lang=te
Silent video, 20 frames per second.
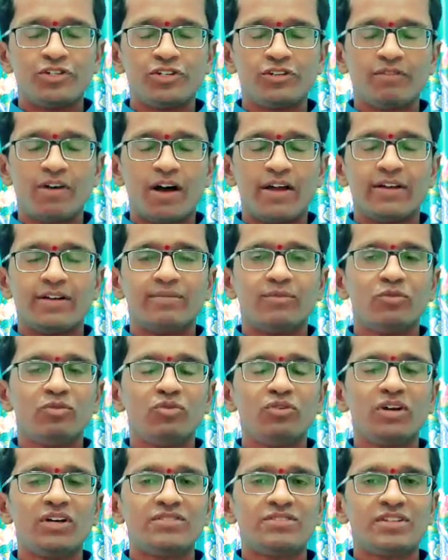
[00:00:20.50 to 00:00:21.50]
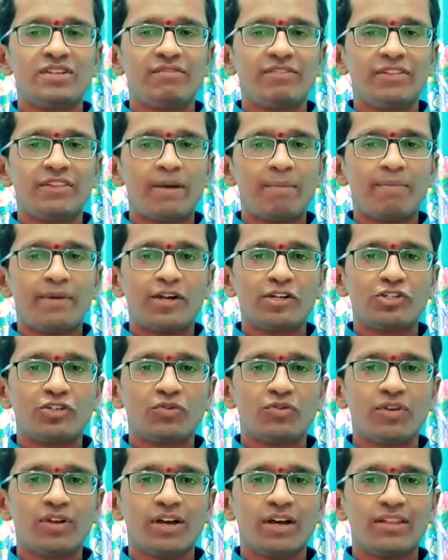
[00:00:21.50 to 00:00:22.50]
శివాయ ముందుగా శ్రీ విద్య
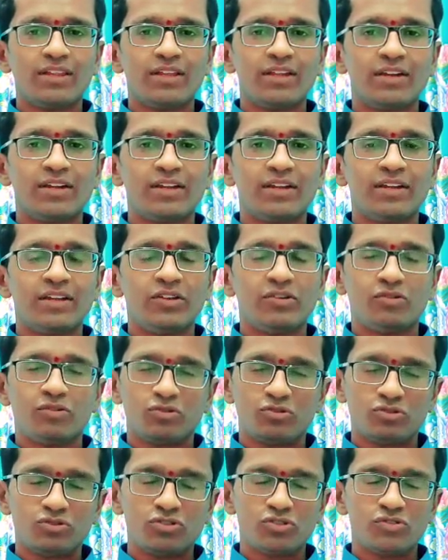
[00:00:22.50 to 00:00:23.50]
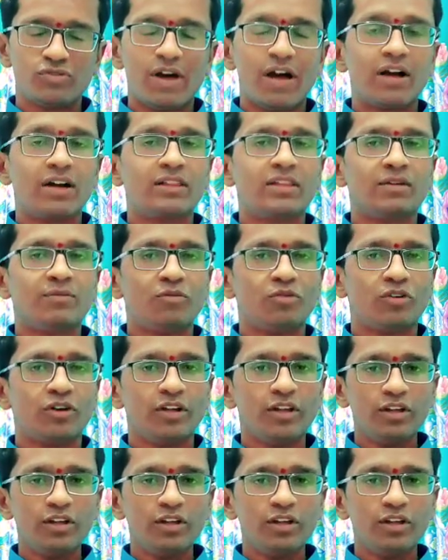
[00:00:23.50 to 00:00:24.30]
ప్రేక్షకులకి అందరికీ ఈ రోజు స్వాగతము